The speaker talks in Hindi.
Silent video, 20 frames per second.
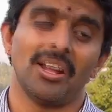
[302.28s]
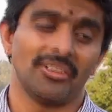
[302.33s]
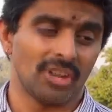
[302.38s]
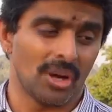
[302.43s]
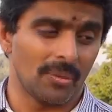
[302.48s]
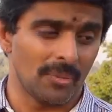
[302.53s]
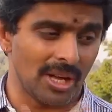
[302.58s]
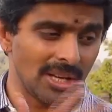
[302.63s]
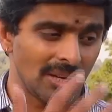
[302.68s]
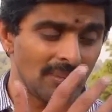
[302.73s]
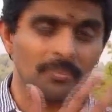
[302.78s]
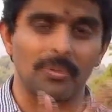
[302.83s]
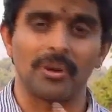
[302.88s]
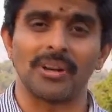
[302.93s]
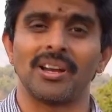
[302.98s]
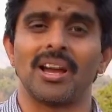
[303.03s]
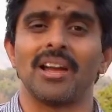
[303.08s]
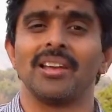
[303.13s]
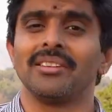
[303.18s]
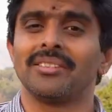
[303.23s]
आज हमारी
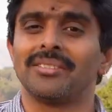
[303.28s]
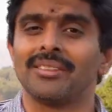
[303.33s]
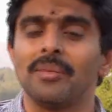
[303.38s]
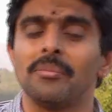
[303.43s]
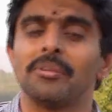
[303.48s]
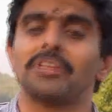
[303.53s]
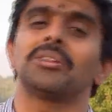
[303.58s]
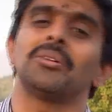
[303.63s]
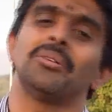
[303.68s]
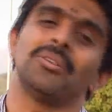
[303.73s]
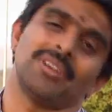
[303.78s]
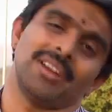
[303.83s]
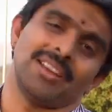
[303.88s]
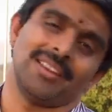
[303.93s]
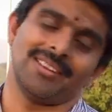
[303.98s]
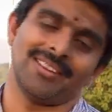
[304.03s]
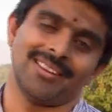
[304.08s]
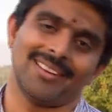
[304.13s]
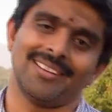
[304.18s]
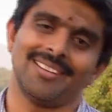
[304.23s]
पढ़ाई सीमित हो
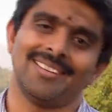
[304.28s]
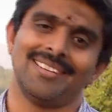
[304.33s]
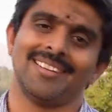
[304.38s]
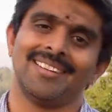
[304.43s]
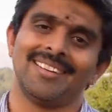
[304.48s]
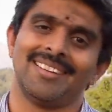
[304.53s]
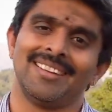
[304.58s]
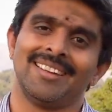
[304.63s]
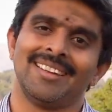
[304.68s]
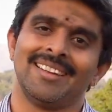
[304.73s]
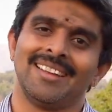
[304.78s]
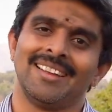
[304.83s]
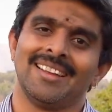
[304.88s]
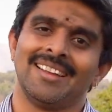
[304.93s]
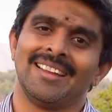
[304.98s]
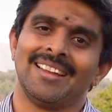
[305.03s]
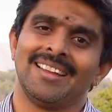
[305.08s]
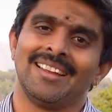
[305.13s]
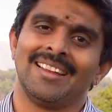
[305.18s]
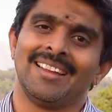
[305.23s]
गई है
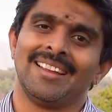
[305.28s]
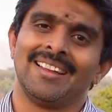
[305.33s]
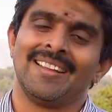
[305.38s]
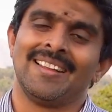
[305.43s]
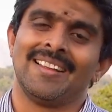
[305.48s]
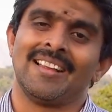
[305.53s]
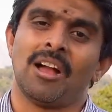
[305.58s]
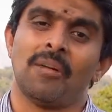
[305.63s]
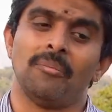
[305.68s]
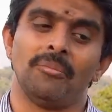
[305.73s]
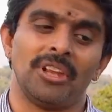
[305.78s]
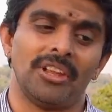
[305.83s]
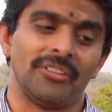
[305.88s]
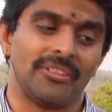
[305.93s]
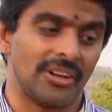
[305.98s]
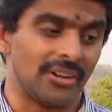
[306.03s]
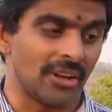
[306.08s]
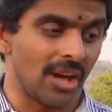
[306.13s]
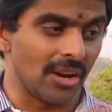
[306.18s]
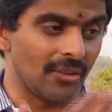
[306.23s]
हम
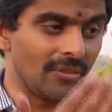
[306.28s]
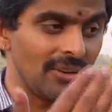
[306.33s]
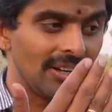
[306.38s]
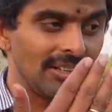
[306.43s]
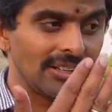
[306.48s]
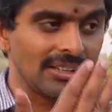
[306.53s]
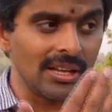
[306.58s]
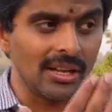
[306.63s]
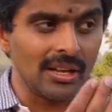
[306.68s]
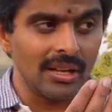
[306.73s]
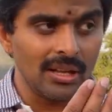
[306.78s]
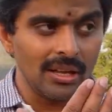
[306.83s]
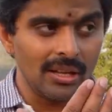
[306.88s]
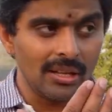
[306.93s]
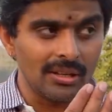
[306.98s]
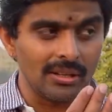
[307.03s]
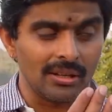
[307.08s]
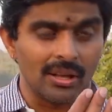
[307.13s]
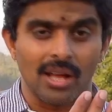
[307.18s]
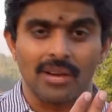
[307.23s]
यदि डार्विन के
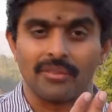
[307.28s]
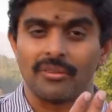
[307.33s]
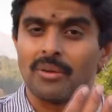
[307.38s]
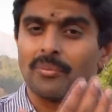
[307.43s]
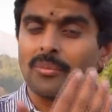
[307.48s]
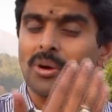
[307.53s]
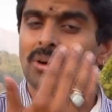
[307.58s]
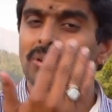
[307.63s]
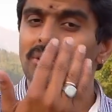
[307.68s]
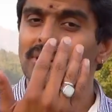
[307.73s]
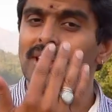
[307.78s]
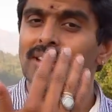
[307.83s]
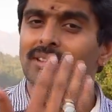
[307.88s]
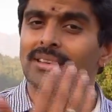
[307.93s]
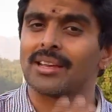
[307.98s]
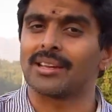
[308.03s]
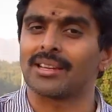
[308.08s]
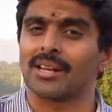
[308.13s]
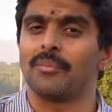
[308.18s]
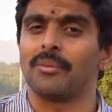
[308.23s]
डार्विन महोदय
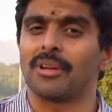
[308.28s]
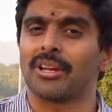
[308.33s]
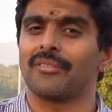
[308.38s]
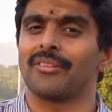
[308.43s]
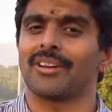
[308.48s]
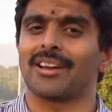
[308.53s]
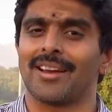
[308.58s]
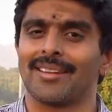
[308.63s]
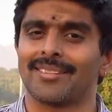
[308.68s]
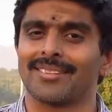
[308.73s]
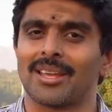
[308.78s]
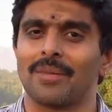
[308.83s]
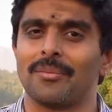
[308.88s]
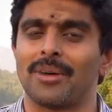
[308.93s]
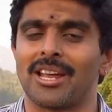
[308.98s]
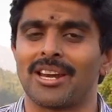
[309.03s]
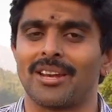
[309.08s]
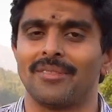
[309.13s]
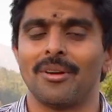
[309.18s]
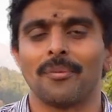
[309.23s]
के क्रमिक विकास के
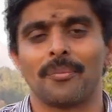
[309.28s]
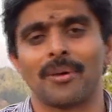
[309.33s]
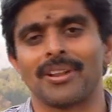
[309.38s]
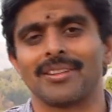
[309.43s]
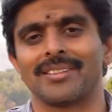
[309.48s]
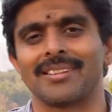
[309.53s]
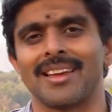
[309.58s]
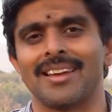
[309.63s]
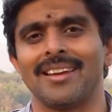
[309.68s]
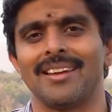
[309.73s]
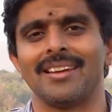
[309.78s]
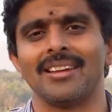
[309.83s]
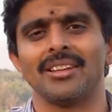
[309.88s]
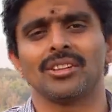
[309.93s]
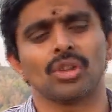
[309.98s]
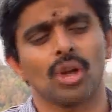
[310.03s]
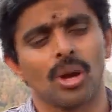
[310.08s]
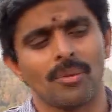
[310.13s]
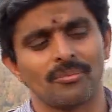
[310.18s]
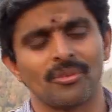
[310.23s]
बारे में पढ़ते हैं
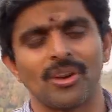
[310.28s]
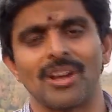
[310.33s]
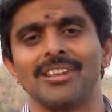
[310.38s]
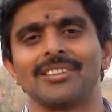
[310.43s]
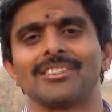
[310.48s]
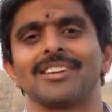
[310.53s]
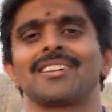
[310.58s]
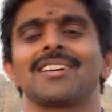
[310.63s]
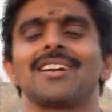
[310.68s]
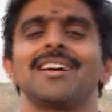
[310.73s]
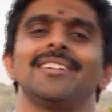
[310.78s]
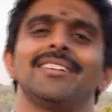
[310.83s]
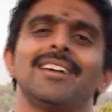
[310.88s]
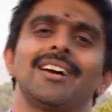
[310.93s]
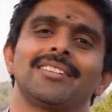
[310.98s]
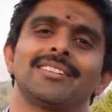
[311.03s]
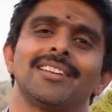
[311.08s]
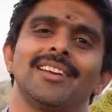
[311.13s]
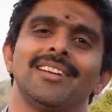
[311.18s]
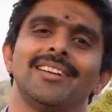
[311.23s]
तो हम वहीं तक रह
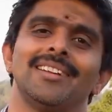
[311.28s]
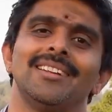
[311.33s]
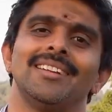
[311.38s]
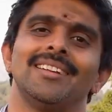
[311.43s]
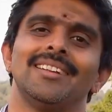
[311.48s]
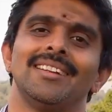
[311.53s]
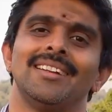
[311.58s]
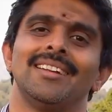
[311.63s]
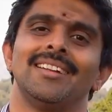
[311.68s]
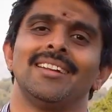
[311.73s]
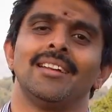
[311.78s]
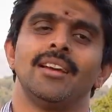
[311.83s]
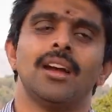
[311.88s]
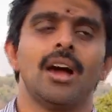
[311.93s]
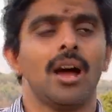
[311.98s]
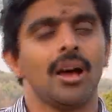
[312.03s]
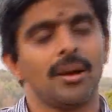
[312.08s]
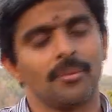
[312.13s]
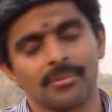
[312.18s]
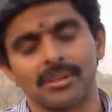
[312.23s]
जाते हैं
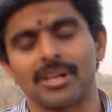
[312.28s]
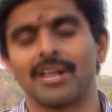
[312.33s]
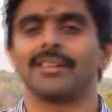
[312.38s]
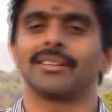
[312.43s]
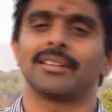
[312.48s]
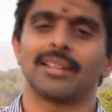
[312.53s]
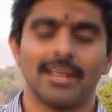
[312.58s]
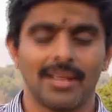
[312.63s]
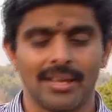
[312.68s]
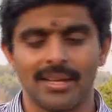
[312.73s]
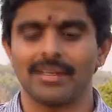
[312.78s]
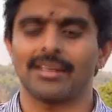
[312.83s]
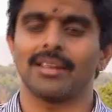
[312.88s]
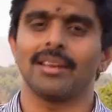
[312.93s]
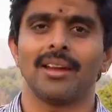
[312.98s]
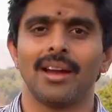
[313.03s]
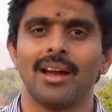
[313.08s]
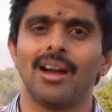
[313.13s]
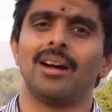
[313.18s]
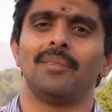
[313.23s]
हाँ हम कहते हैं
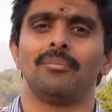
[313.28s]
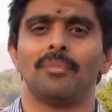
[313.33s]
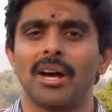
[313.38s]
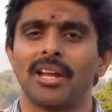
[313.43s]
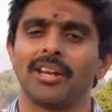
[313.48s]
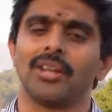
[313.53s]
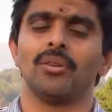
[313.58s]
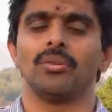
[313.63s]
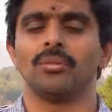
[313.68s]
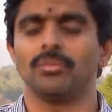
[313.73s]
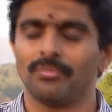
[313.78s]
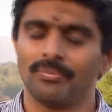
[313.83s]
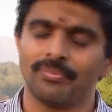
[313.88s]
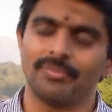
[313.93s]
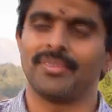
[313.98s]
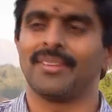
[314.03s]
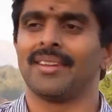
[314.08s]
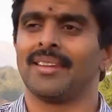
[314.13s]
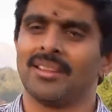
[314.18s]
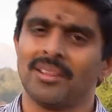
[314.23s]
कि हाँ मानव
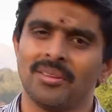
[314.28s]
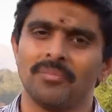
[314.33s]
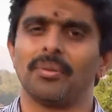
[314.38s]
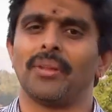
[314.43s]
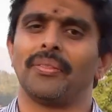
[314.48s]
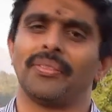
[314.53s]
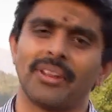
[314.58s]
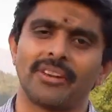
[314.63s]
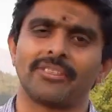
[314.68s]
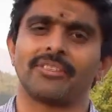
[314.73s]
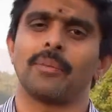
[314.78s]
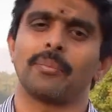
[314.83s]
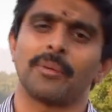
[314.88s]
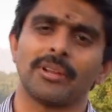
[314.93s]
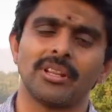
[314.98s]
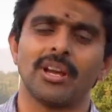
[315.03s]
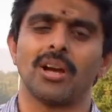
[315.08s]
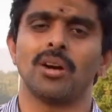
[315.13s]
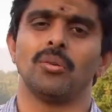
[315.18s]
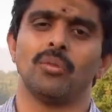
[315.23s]
बंदर से
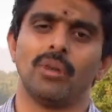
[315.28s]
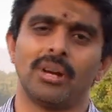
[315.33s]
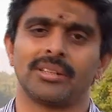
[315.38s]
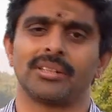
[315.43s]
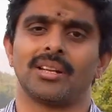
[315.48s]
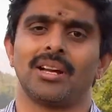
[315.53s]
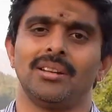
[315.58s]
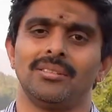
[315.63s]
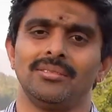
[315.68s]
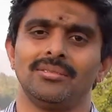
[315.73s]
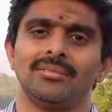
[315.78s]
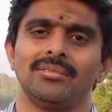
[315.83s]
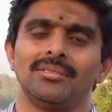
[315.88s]
पैदा हुआ था